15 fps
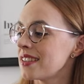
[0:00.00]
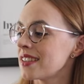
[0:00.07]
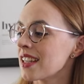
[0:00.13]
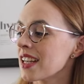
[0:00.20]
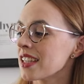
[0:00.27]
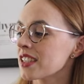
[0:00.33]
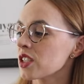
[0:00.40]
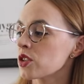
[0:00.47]

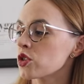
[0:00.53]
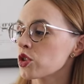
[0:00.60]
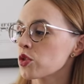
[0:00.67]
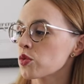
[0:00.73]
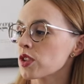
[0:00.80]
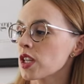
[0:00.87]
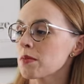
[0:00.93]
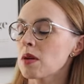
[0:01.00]
Dlatego, że
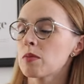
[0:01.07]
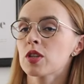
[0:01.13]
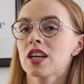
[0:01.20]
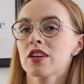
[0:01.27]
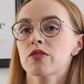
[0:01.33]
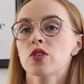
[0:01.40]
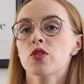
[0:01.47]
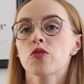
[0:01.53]
tutaj mamy
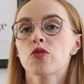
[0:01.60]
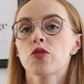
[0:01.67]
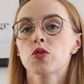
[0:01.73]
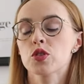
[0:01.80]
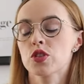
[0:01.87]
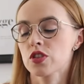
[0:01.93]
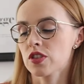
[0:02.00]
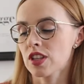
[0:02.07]
kawy
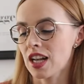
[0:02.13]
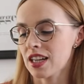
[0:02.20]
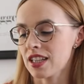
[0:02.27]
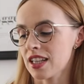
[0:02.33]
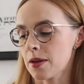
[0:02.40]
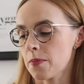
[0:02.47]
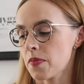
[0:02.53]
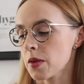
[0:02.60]

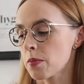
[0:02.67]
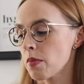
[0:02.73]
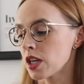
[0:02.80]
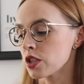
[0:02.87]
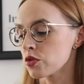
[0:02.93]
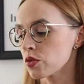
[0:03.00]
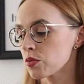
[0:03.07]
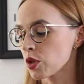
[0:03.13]
funkcjonalne.
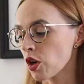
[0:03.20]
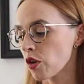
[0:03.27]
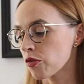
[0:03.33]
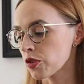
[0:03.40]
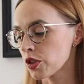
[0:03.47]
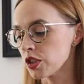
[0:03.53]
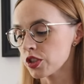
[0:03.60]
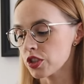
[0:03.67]
Mushroom
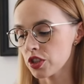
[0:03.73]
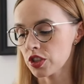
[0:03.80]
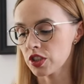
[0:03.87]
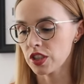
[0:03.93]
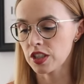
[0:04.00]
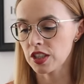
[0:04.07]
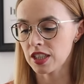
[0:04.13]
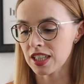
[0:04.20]
coffee,
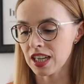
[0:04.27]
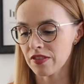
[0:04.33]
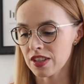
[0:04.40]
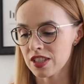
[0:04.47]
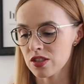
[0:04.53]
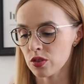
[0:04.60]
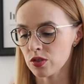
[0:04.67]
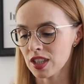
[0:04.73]
czyli
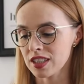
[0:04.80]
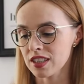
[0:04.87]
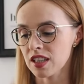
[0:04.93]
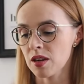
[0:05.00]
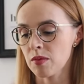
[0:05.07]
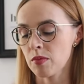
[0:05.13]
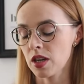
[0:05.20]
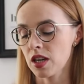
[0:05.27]
kawa z
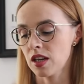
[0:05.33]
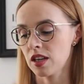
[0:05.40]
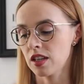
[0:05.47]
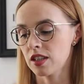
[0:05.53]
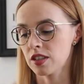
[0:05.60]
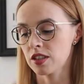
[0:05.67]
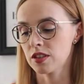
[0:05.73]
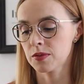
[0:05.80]
dodatkiem
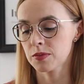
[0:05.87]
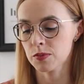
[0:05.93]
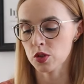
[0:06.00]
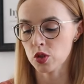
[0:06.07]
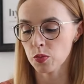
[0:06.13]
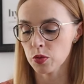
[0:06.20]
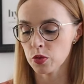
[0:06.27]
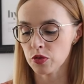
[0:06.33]

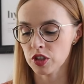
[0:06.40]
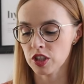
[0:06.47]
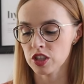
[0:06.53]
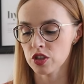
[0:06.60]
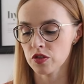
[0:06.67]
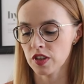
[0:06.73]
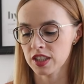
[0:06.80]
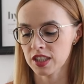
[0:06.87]
soplówki
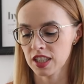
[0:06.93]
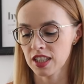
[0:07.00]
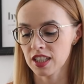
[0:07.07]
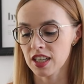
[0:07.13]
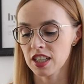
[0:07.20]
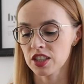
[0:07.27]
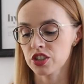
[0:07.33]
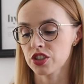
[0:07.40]
jeżowatej,
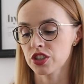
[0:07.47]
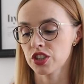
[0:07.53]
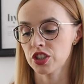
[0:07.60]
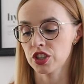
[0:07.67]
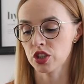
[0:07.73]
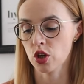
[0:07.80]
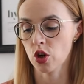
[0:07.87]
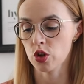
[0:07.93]
reishi
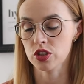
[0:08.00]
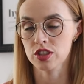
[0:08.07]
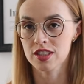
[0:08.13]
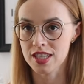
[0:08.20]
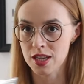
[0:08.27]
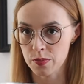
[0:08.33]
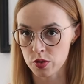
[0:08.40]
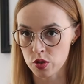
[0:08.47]
i
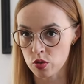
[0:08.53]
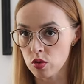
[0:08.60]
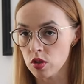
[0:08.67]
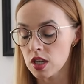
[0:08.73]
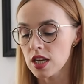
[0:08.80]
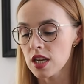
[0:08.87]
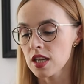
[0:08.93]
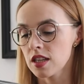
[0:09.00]
kordycepsu
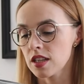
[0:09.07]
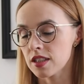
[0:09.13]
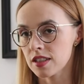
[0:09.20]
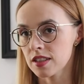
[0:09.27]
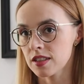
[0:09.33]
e,